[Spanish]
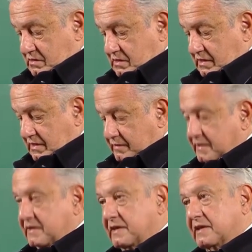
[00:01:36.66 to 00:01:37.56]
que
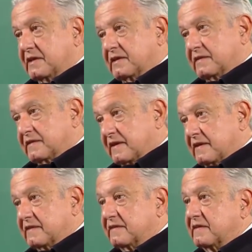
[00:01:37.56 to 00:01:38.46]
debe de
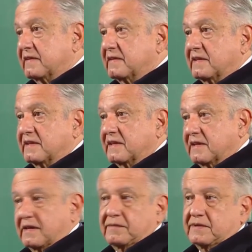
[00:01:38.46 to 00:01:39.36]
seguirse, tiene
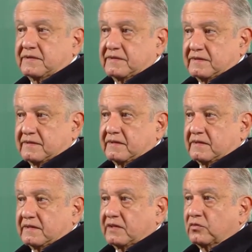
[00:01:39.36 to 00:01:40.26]
que haber
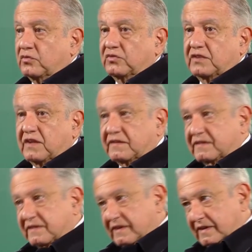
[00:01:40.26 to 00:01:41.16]

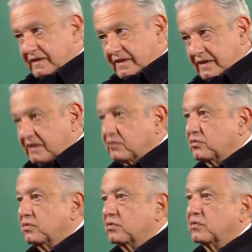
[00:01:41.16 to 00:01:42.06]
denuncias,
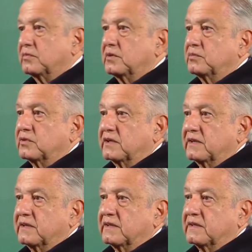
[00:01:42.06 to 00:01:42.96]
esto mismo
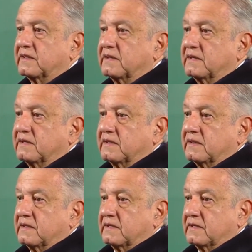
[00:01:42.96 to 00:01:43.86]
que
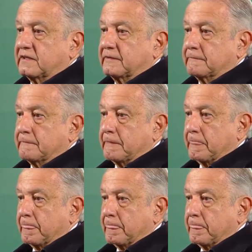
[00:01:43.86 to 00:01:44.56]
em,